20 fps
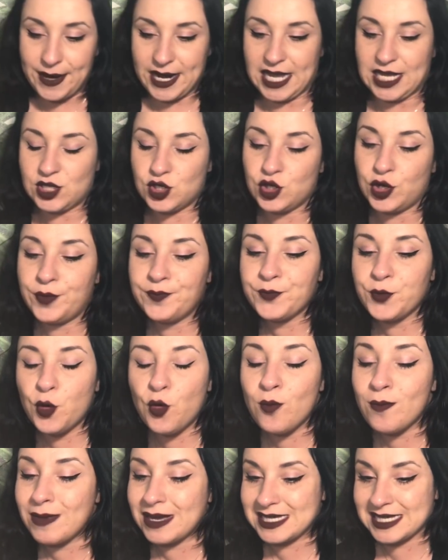preso
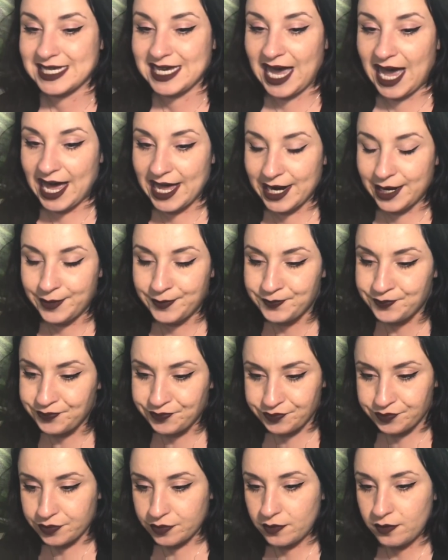un mascara,
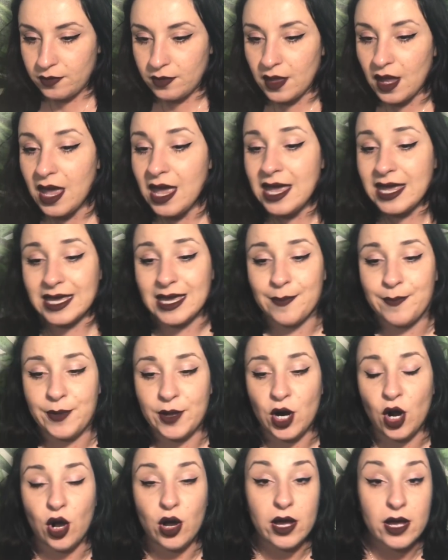che
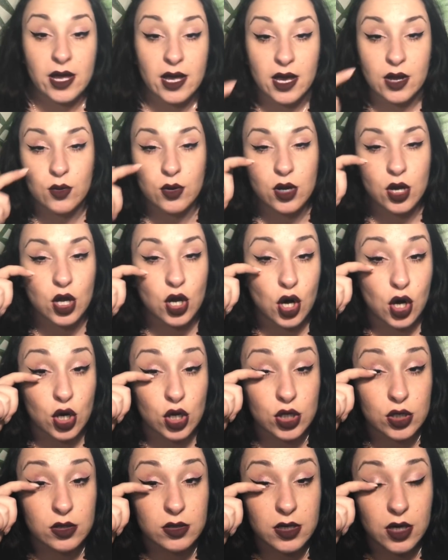però eh, quello che
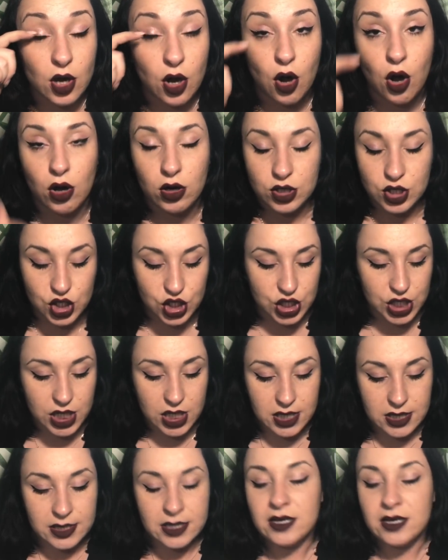ho, che ho oggi